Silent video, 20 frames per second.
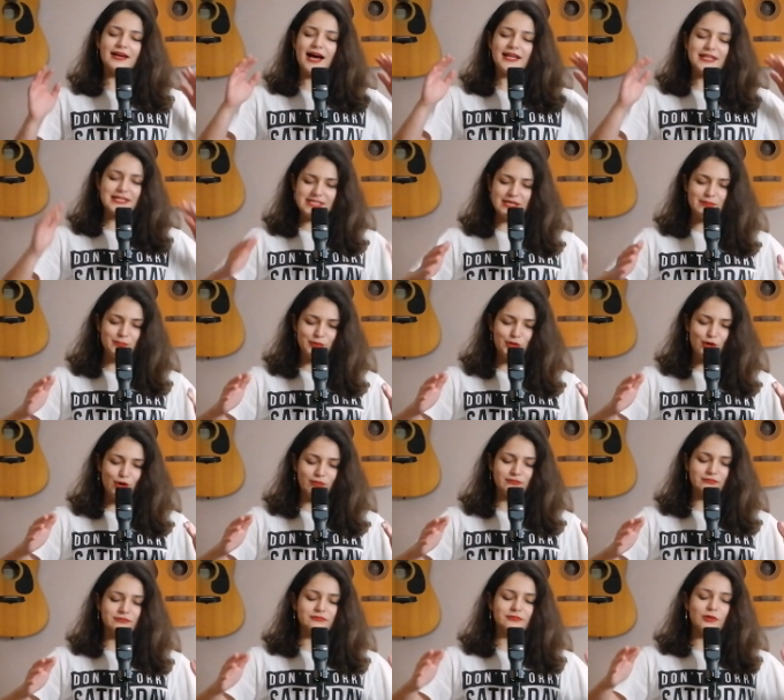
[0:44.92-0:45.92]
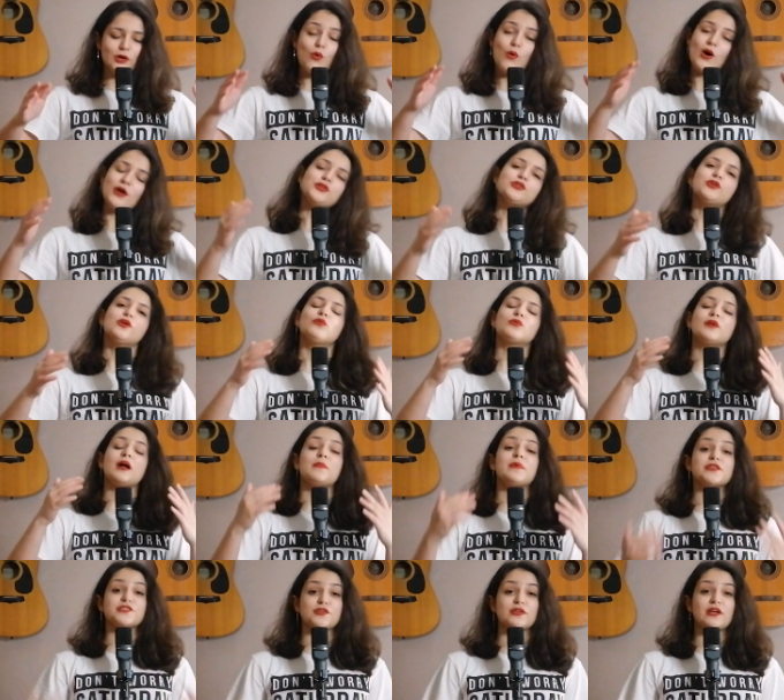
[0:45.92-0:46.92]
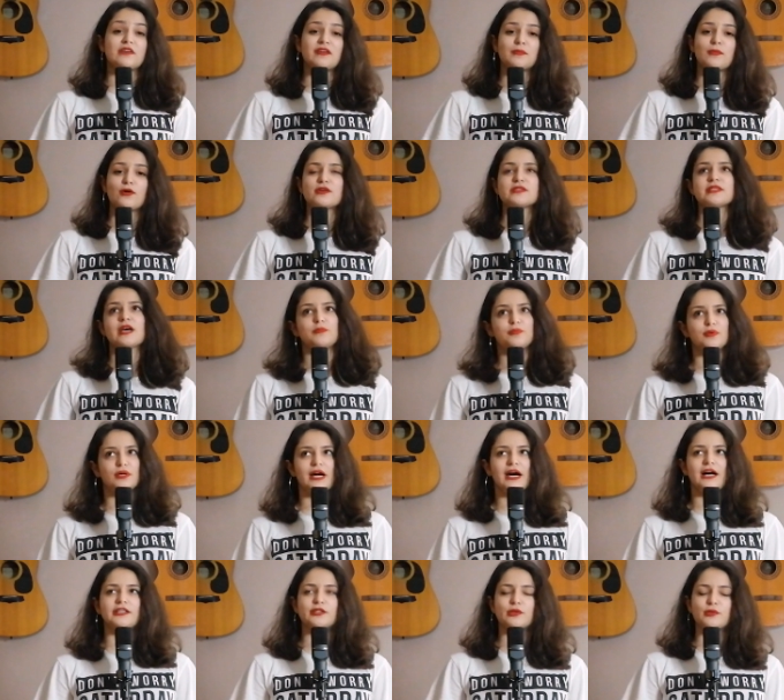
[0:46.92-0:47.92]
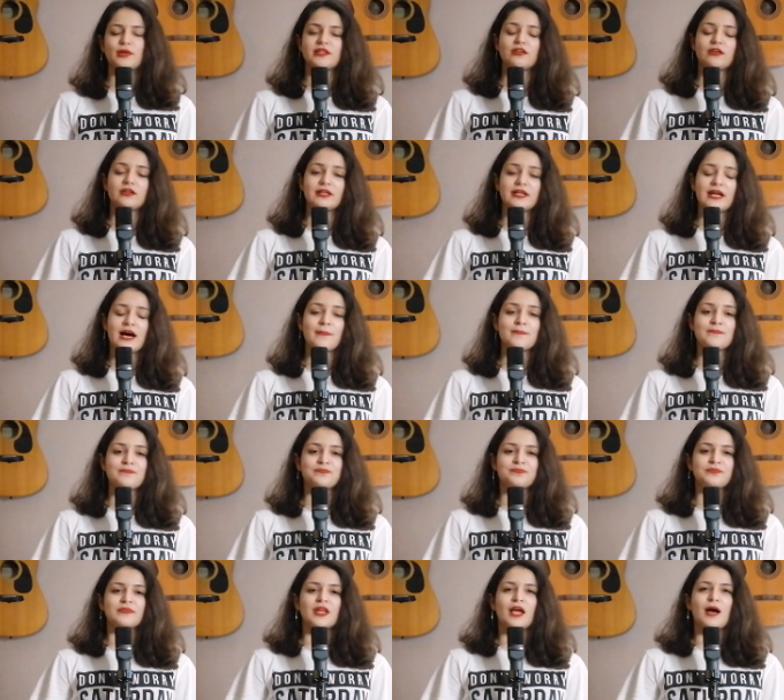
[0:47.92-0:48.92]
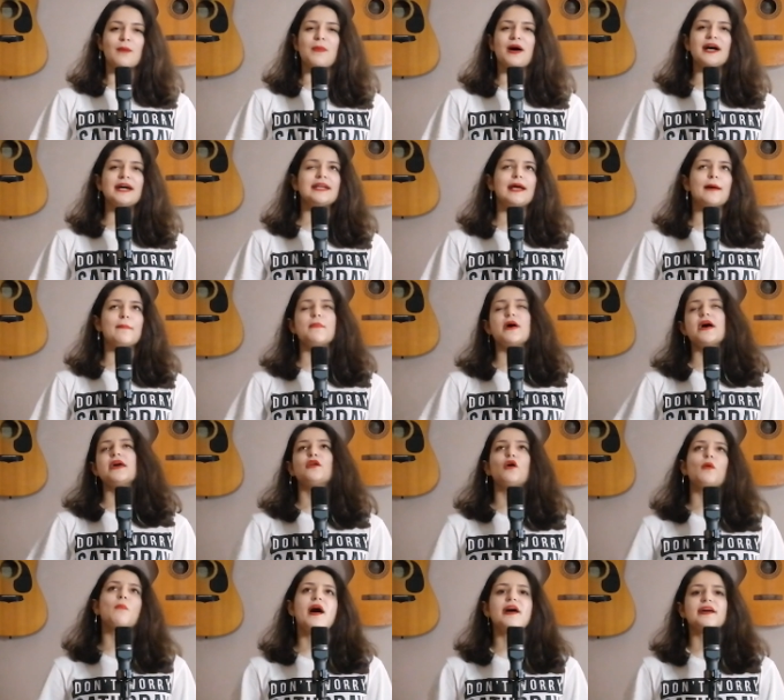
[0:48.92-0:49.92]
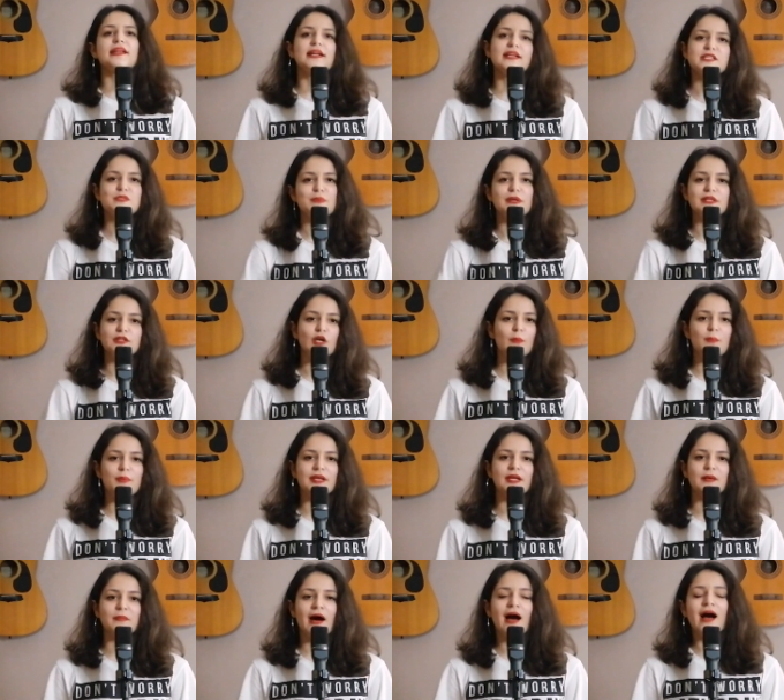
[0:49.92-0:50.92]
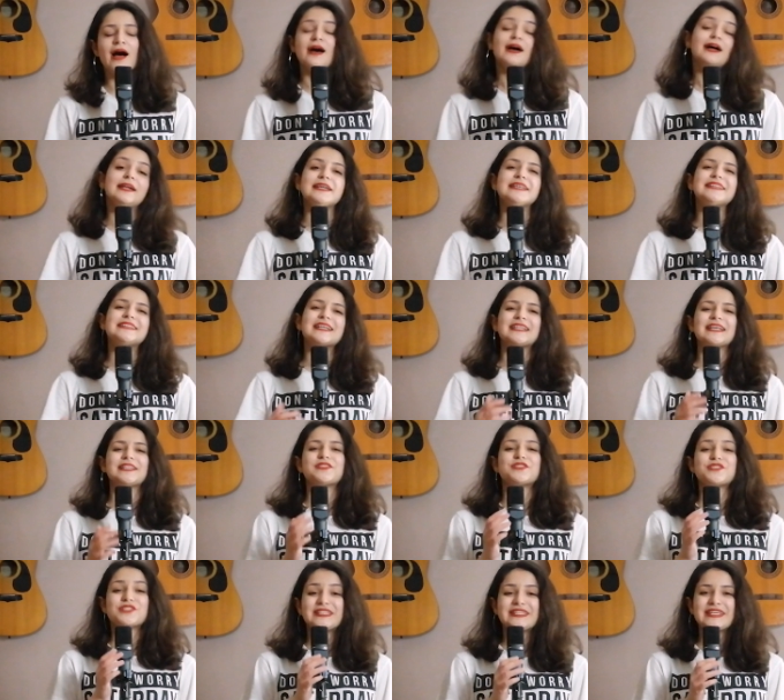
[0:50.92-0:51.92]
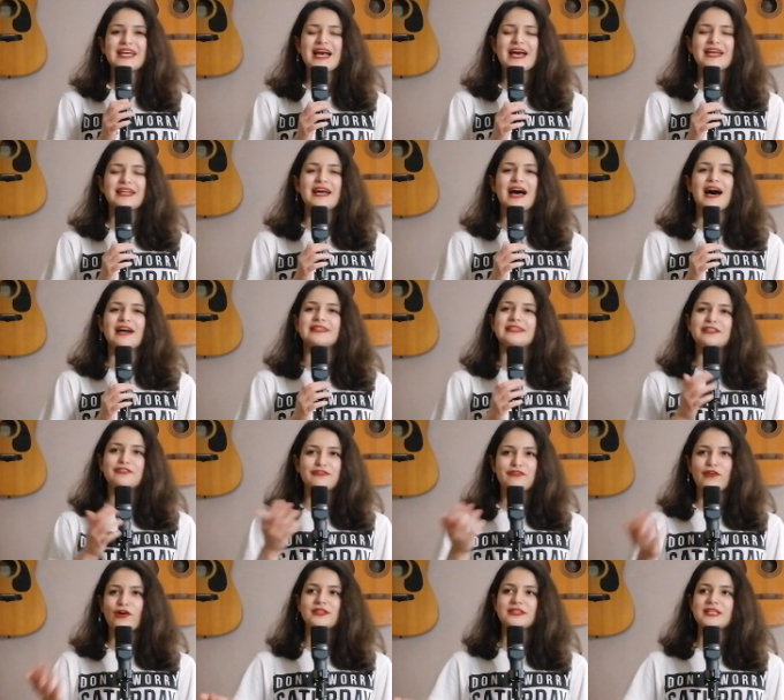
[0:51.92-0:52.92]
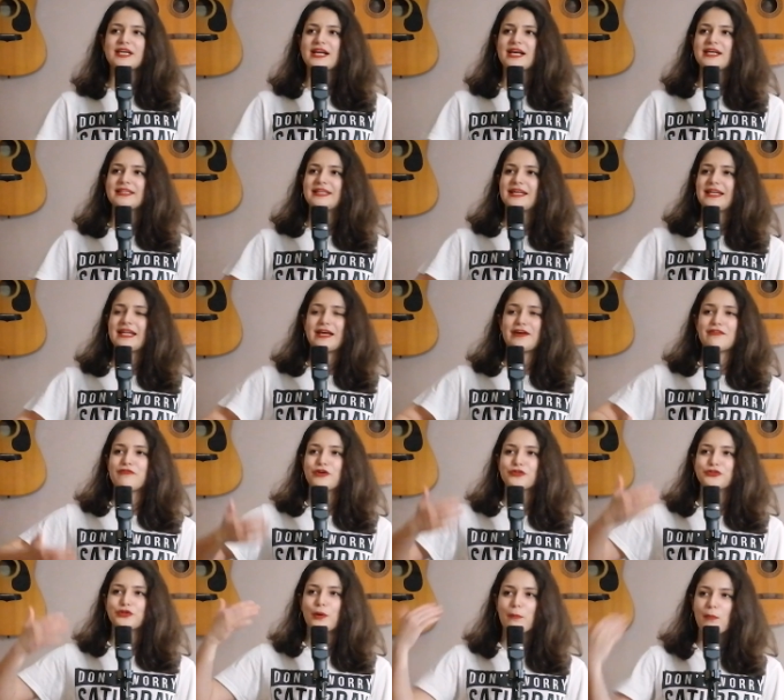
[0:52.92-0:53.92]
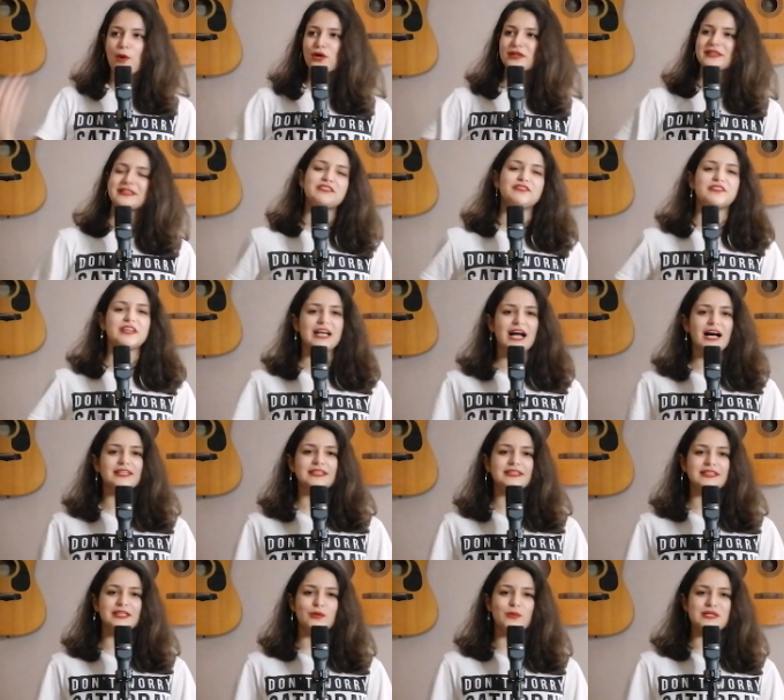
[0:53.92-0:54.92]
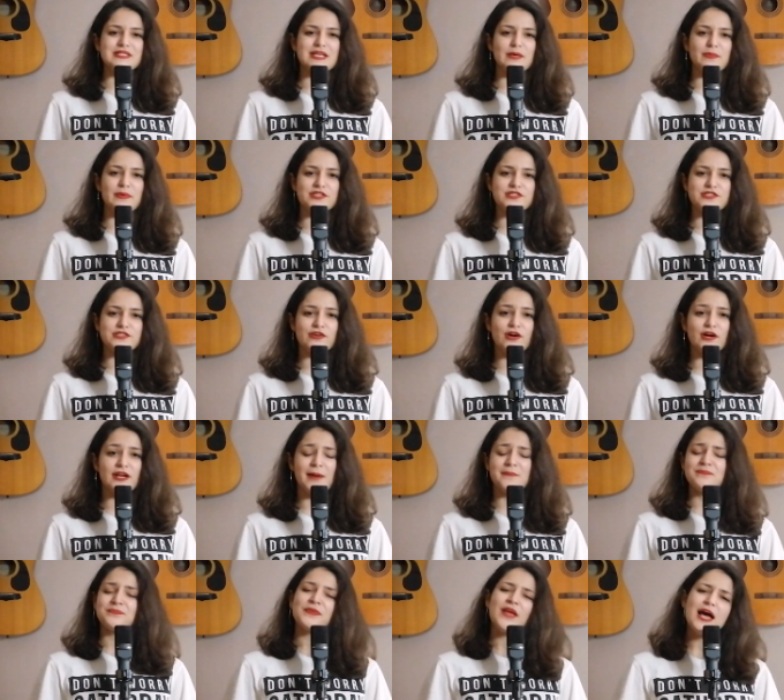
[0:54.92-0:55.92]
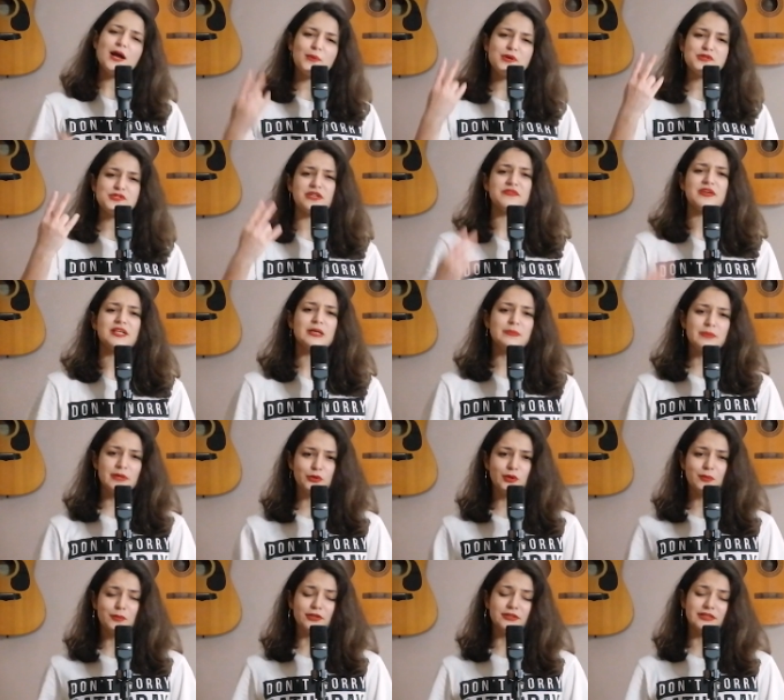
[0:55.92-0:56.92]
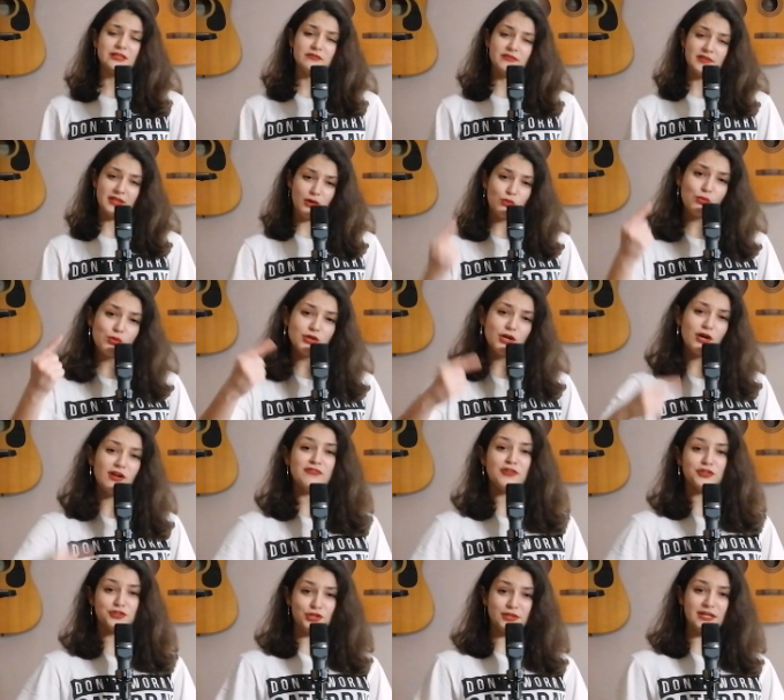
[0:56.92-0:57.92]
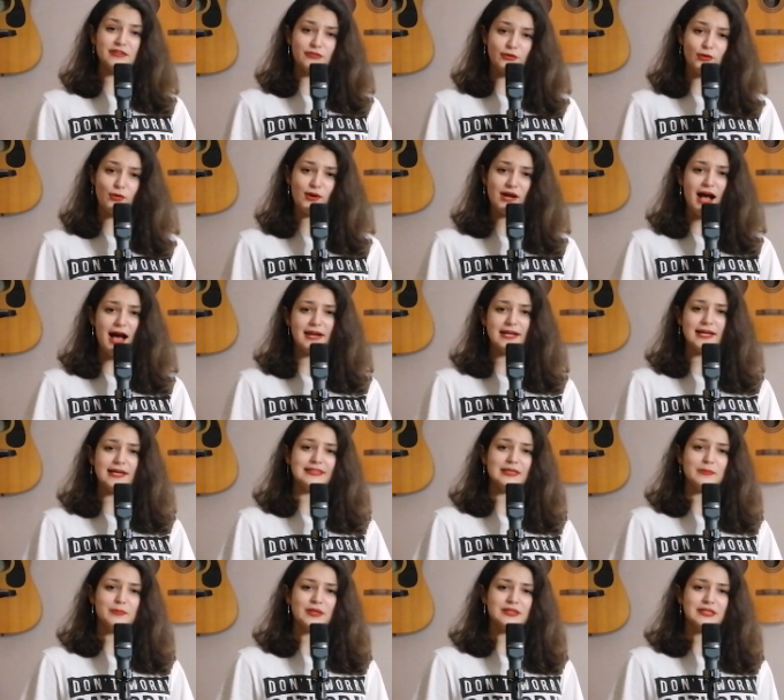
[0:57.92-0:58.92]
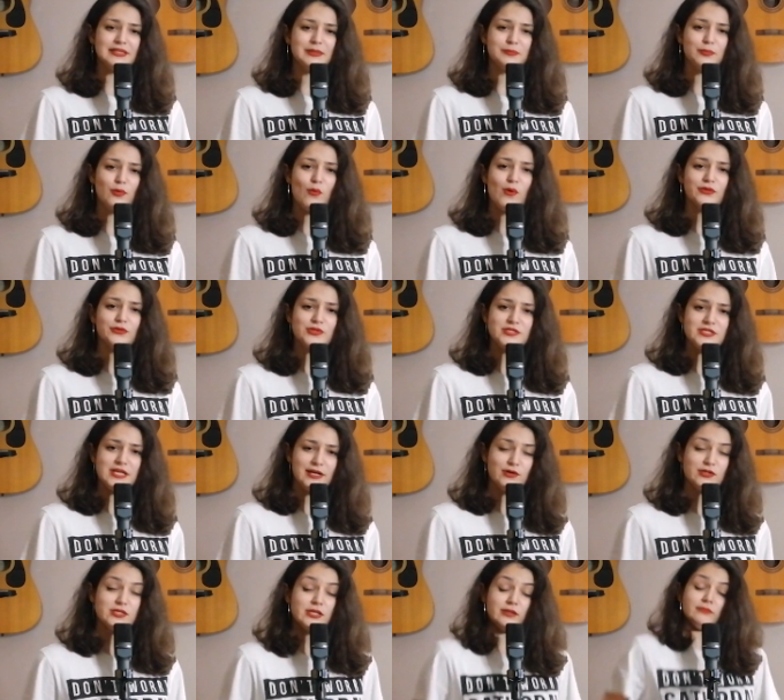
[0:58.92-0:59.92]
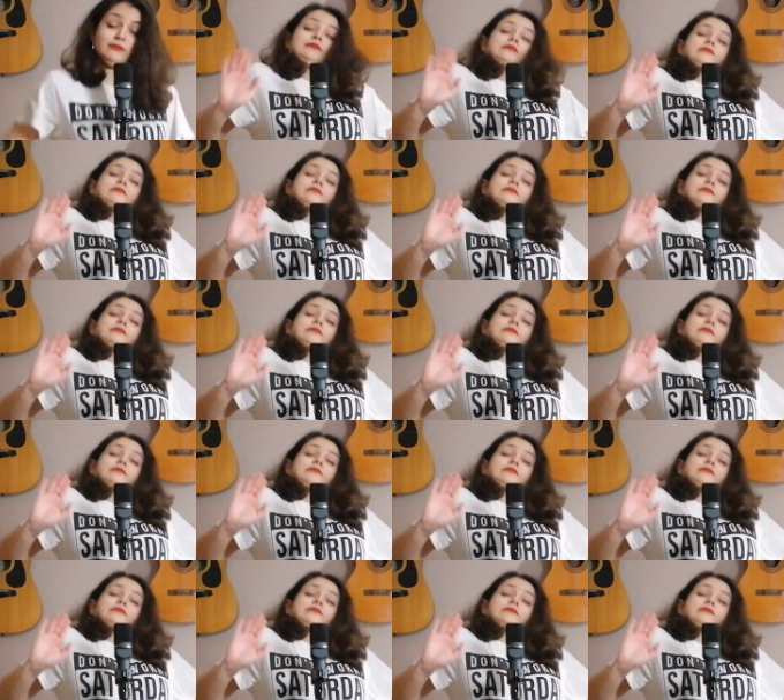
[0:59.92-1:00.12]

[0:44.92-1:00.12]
Ad esempio, quando una persona famosa, più che altro una donna, magari è meno magra rispetto a prima, l'internet ci tiene a diffondere delle foto mortificanti di questa persona e questo avviene per due motivi. Uno, il fotografo è un cane e ti prende tipo quando sei così,